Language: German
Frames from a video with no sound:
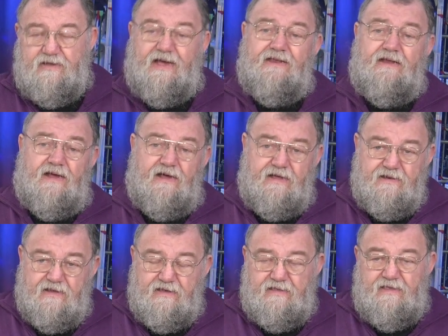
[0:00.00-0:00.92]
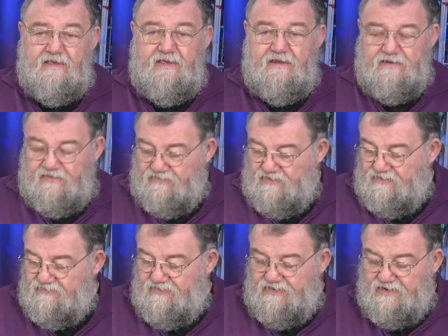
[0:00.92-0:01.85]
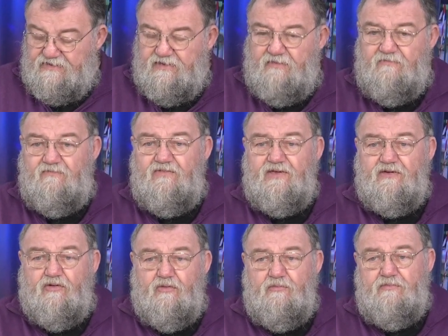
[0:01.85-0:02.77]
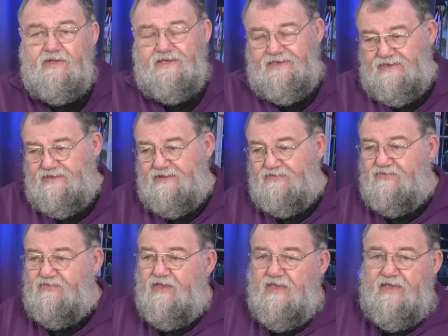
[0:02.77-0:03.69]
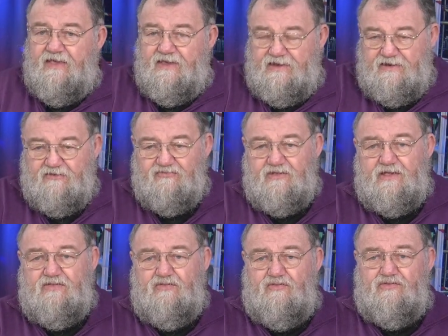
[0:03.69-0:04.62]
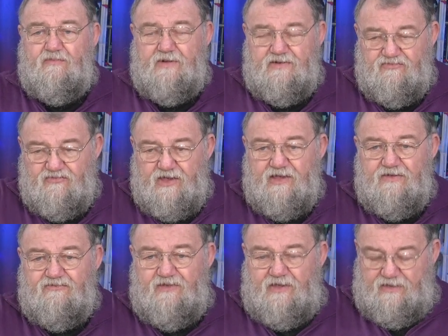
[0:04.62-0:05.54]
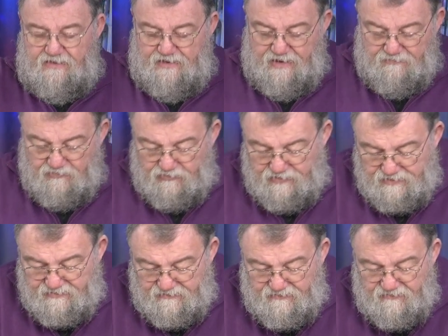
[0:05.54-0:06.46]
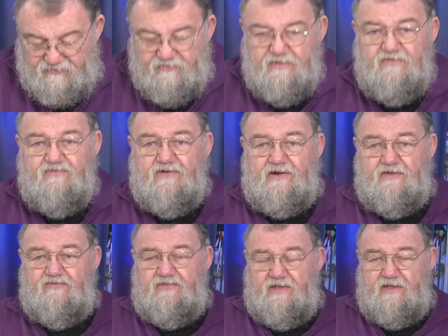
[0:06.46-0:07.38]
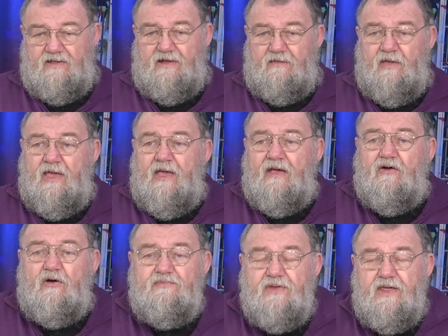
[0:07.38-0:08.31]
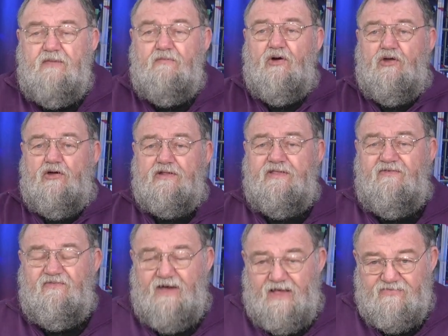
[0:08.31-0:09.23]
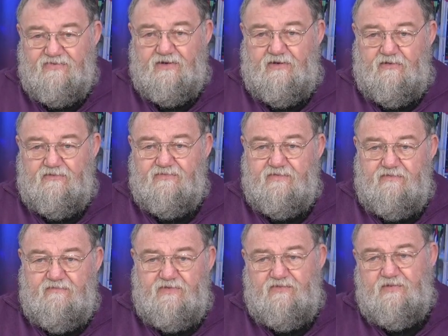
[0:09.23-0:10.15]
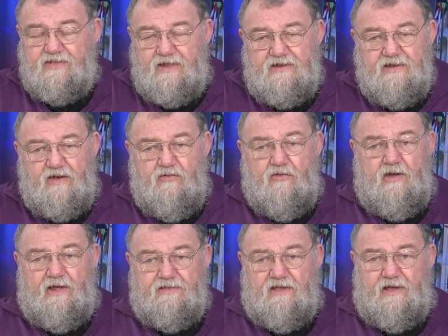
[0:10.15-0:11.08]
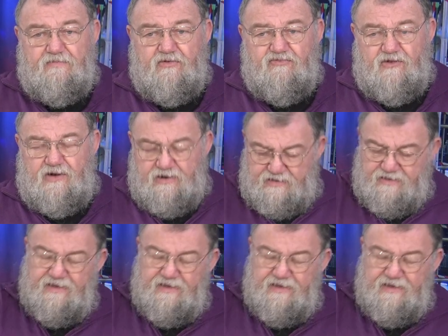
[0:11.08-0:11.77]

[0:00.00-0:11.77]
Eine Ader, das heißt, je nachdem, wie rum ich jetzt in der Steckdose meinen Stecker stecken habe oder diesen Zwischenschalter stecken habe, kommt immer noch die Phase raus. Es wird dann der Nullleiter abgeschaltet.